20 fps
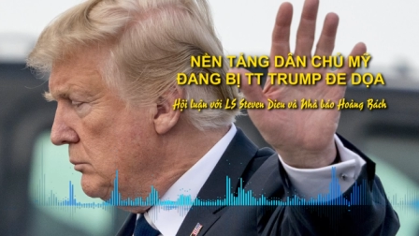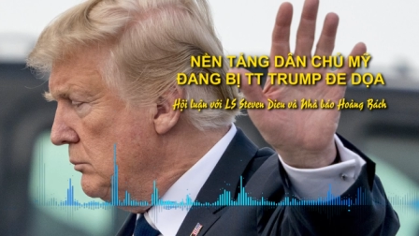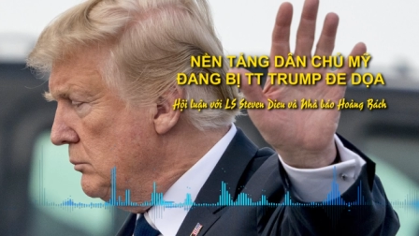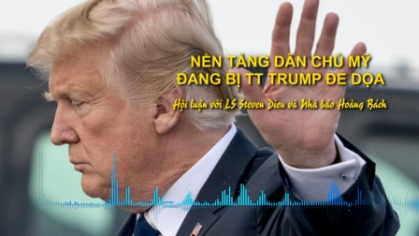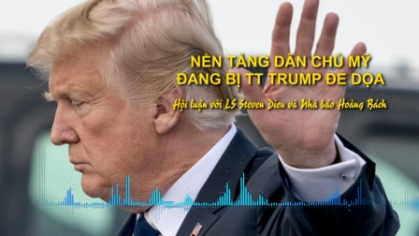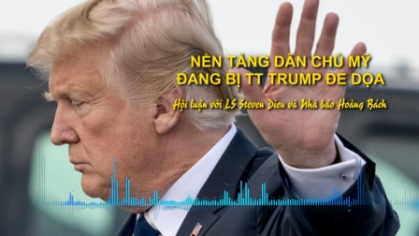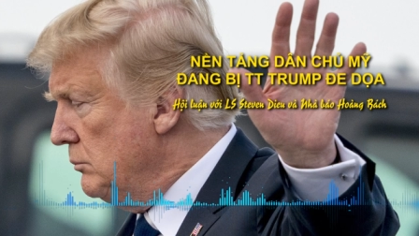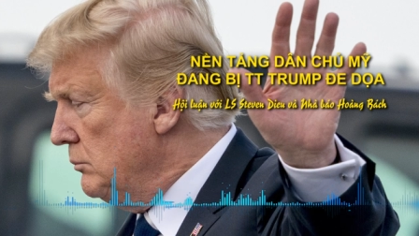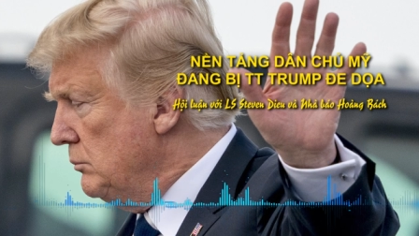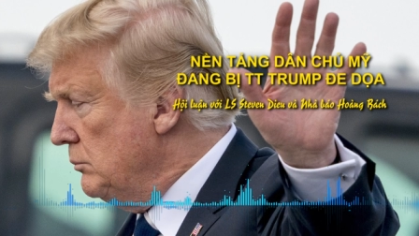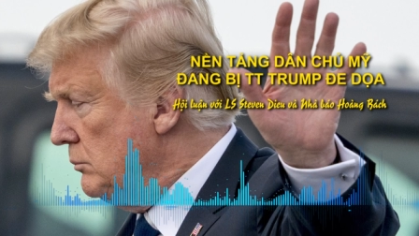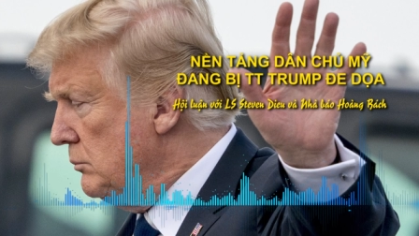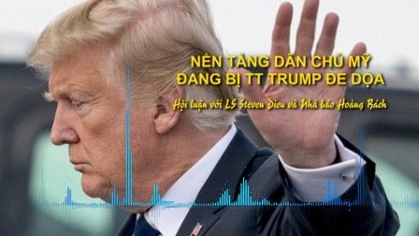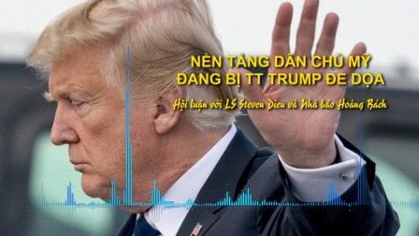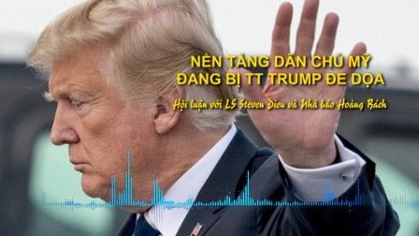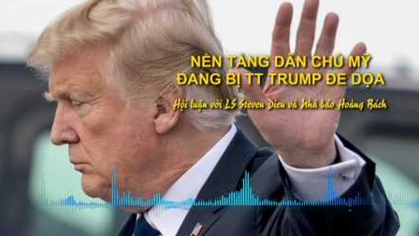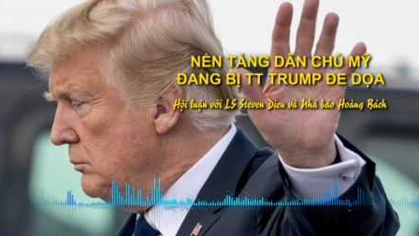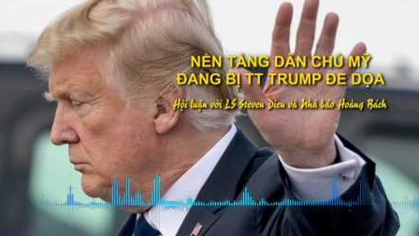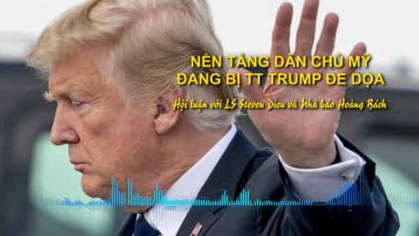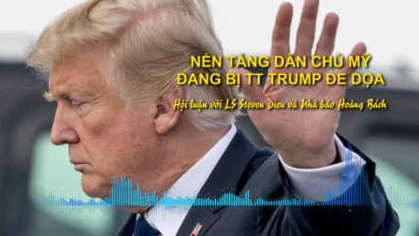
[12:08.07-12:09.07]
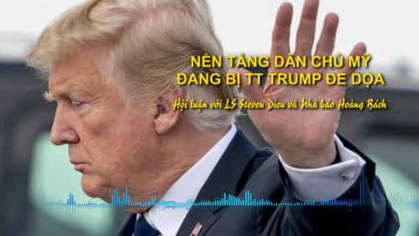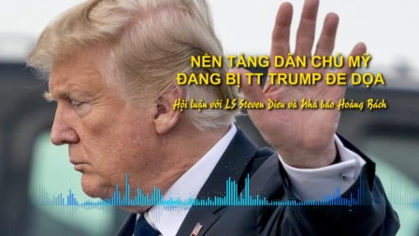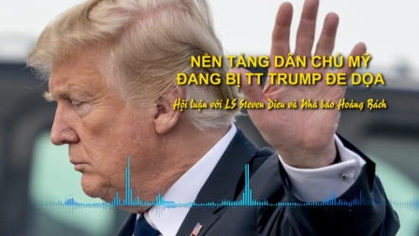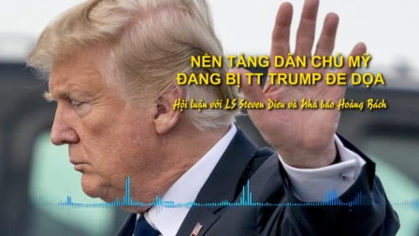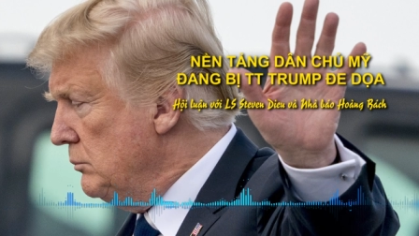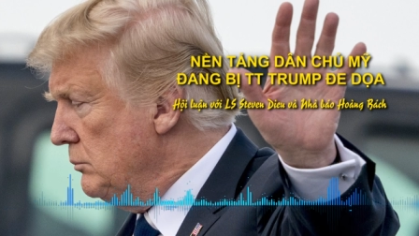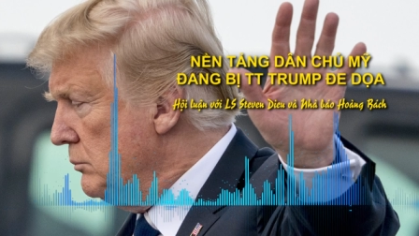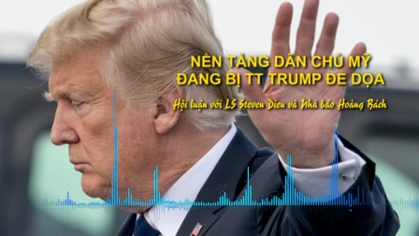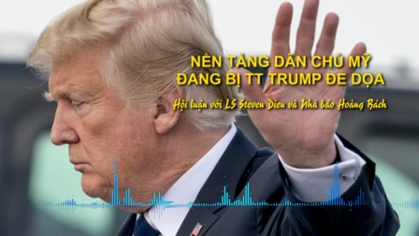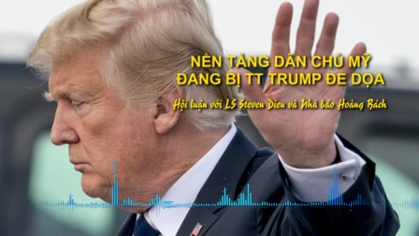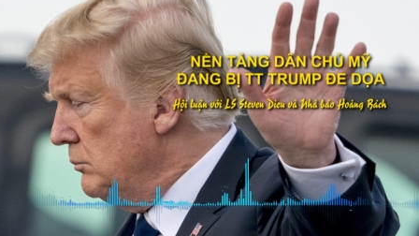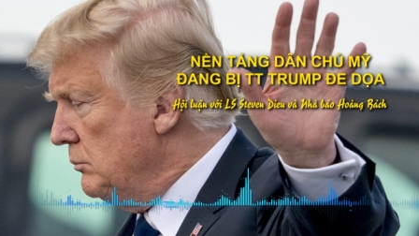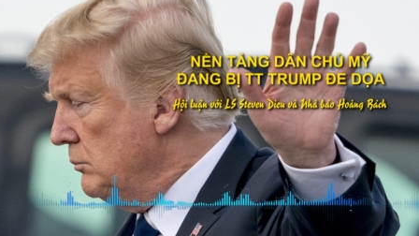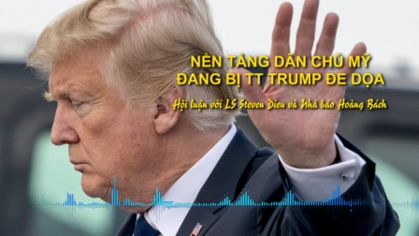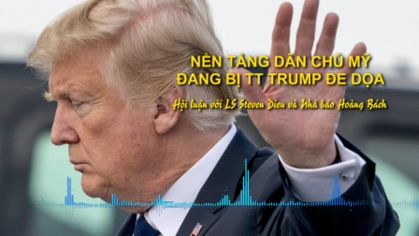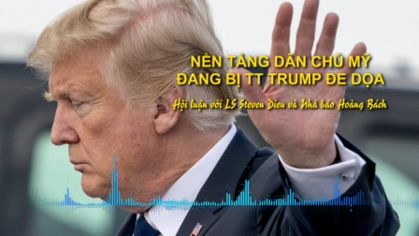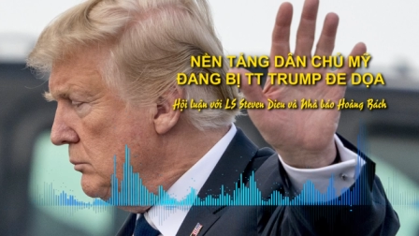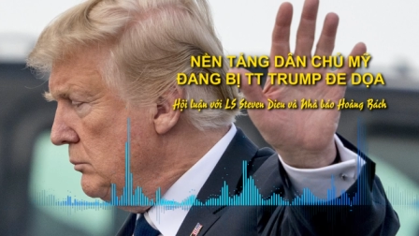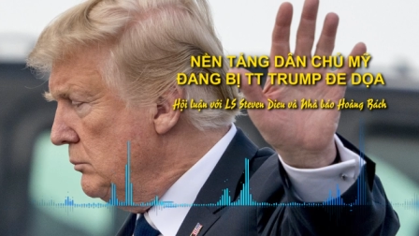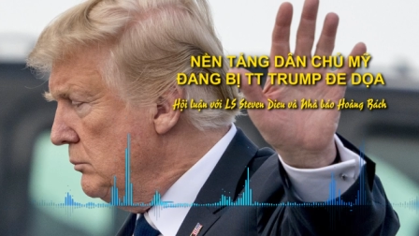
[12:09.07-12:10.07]
có một số nhỏ
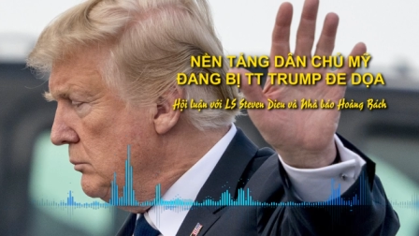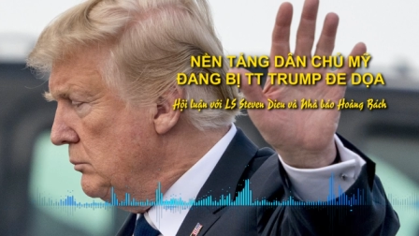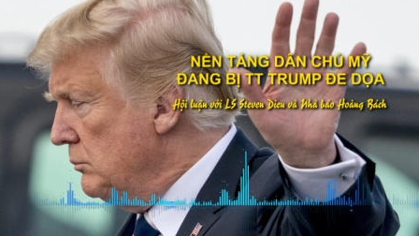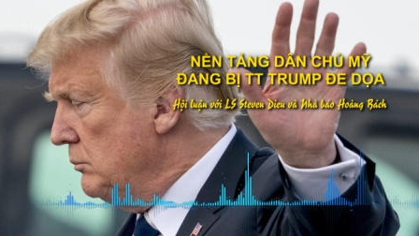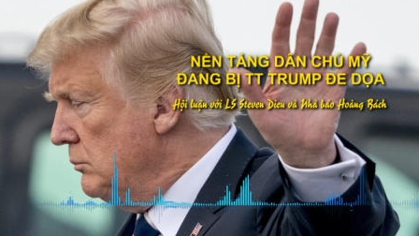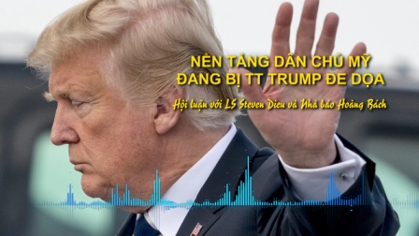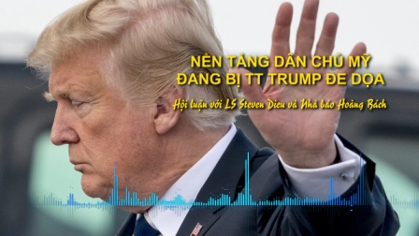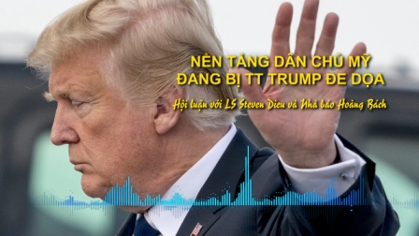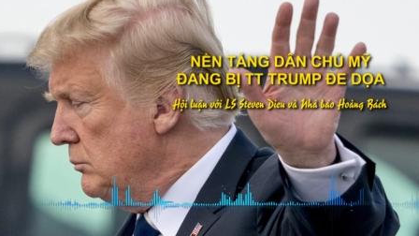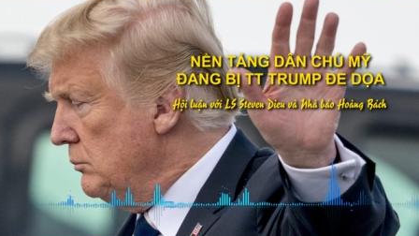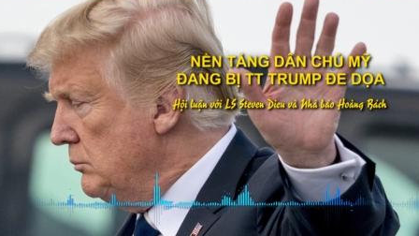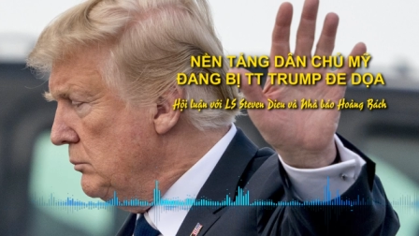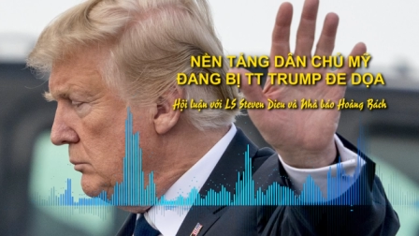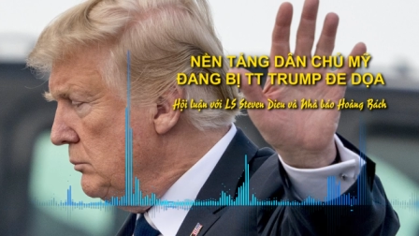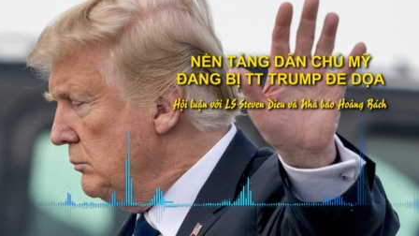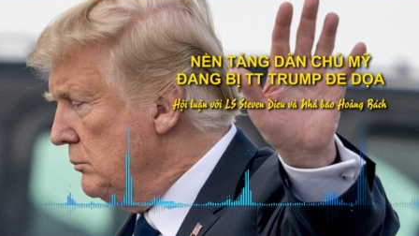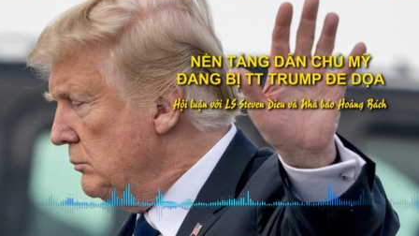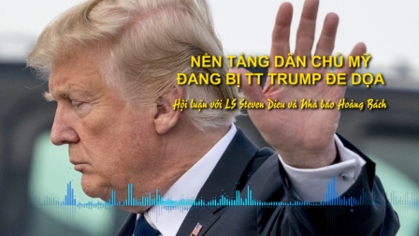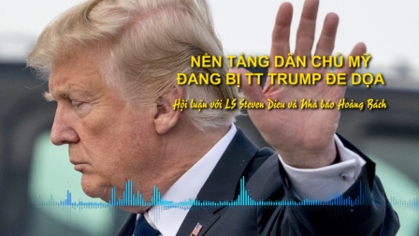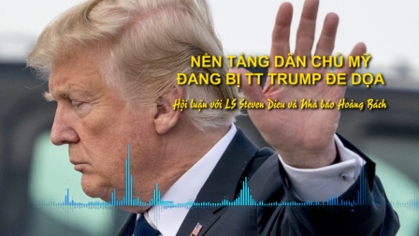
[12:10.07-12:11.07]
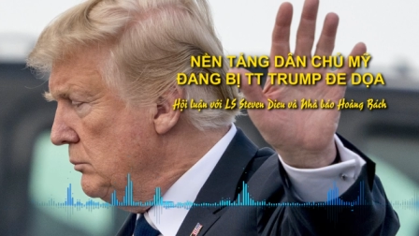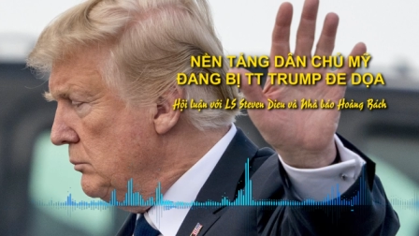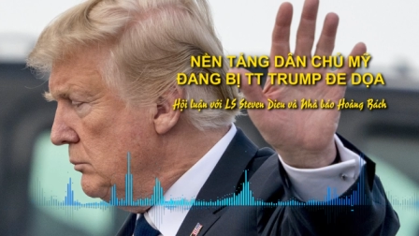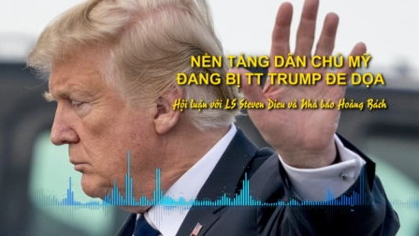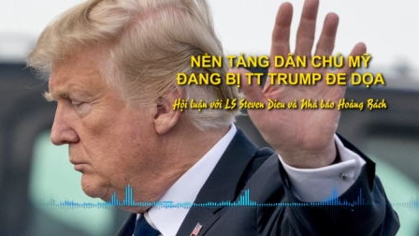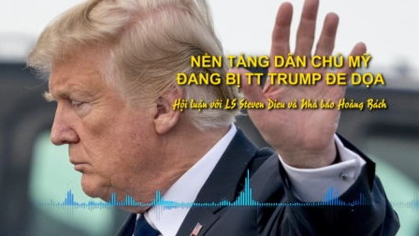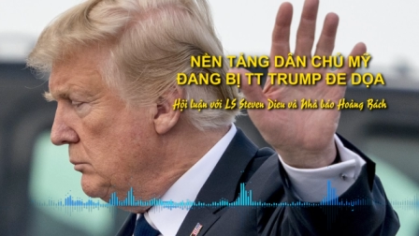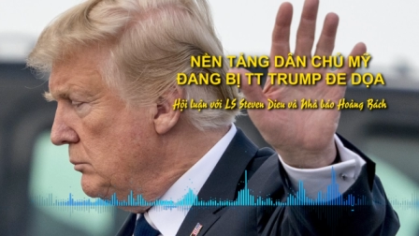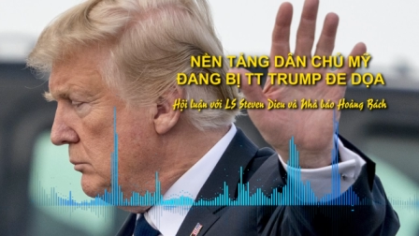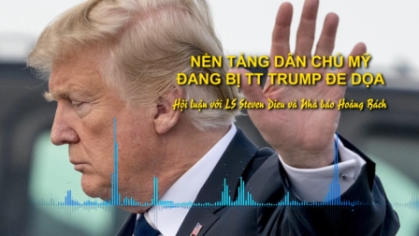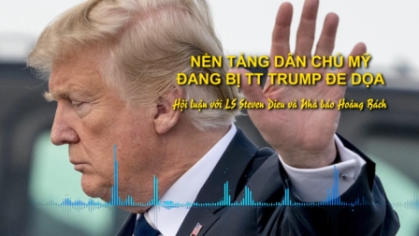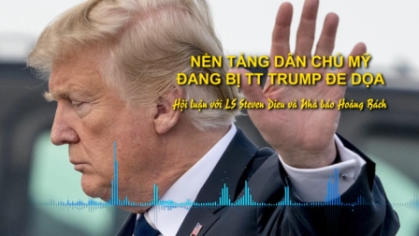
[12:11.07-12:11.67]
những người cuồng tín